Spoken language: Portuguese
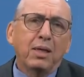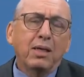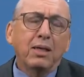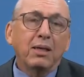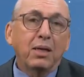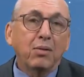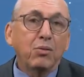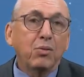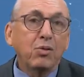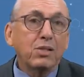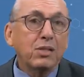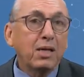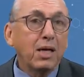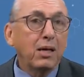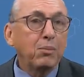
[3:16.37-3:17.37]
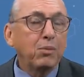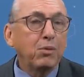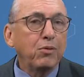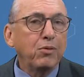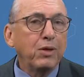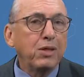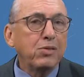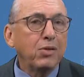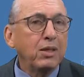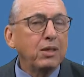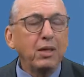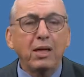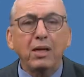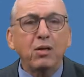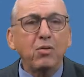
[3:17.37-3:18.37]
Então, o cérebro vê isso
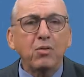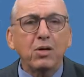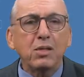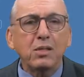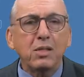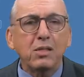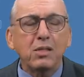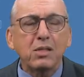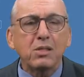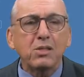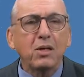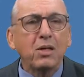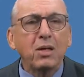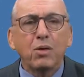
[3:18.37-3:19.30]
aí, ele não gosta disso